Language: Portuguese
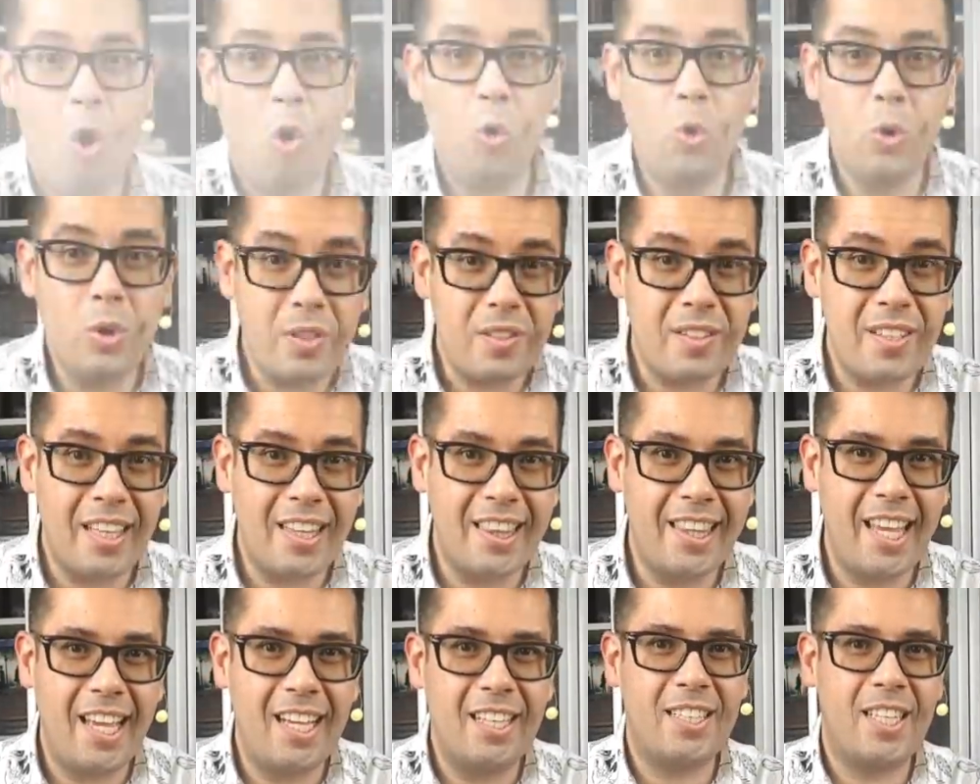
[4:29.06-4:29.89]
Os
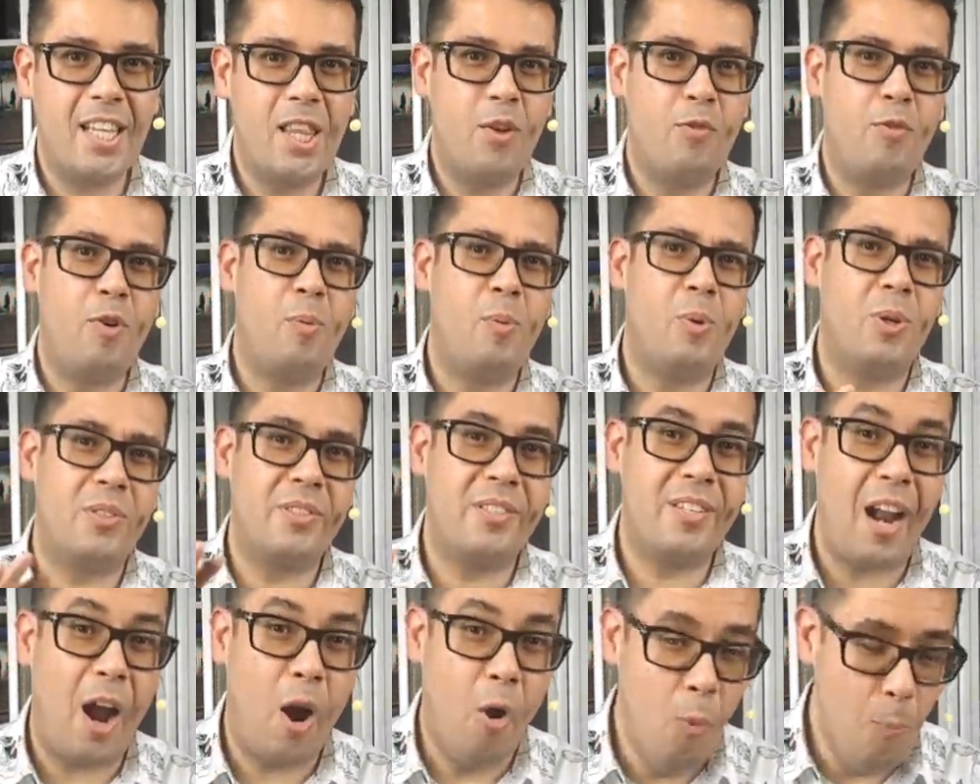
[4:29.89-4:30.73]
CDs eu não vou
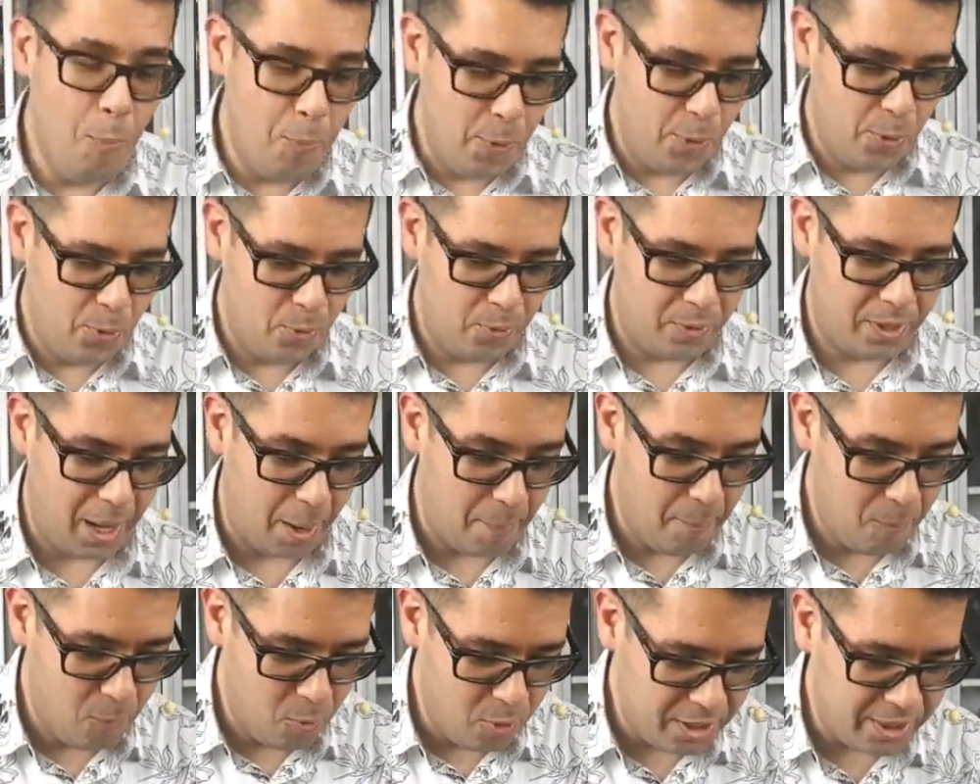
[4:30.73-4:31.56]
mostrar um por um, que
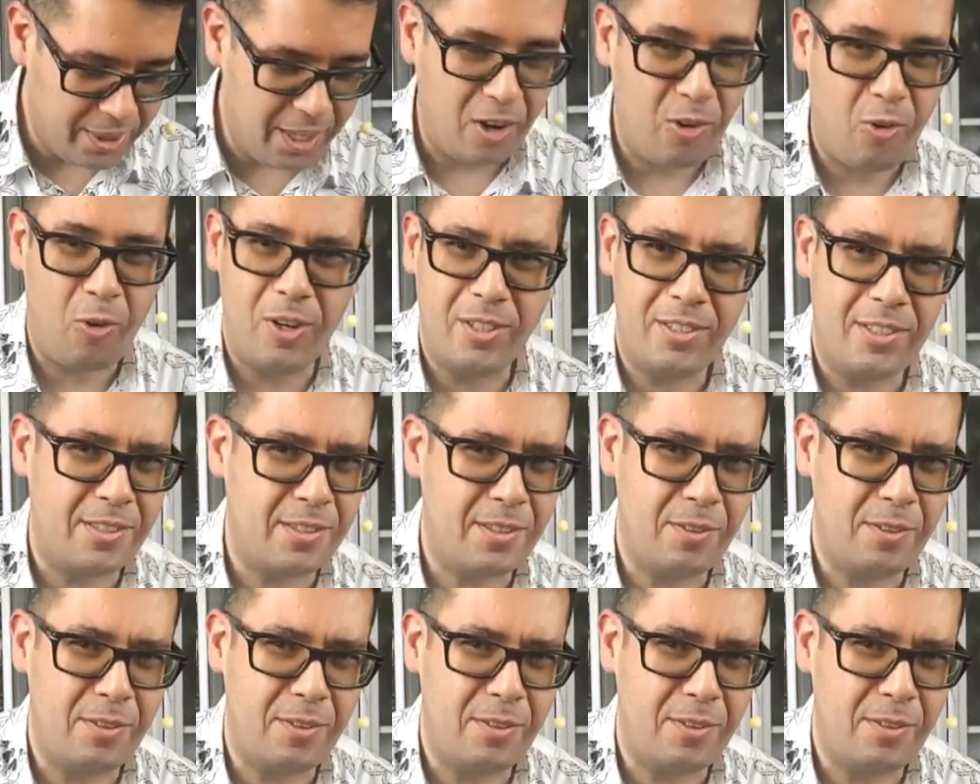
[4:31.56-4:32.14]
é muita coisa.